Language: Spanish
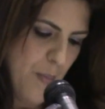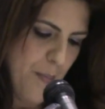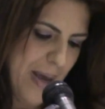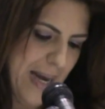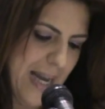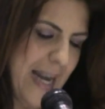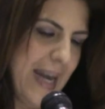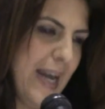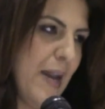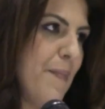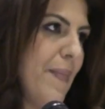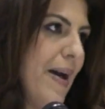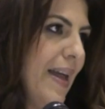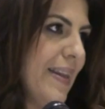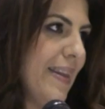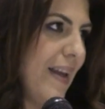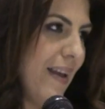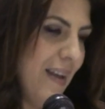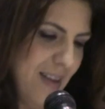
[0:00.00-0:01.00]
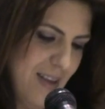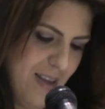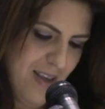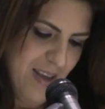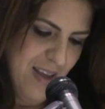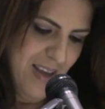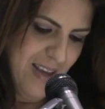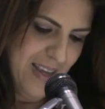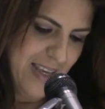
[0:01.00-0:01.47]
Marlene Mata,
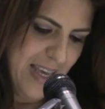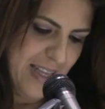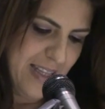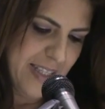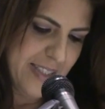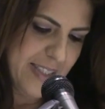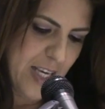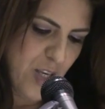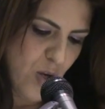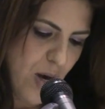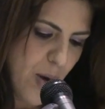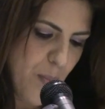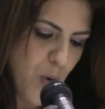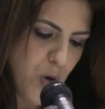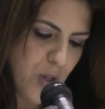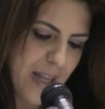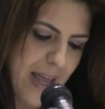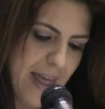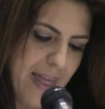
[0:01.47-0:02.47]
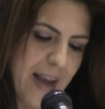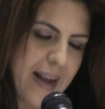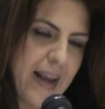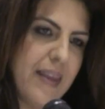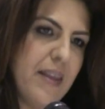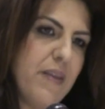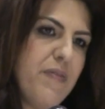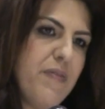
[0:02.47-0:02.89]
quien diseñó la portada que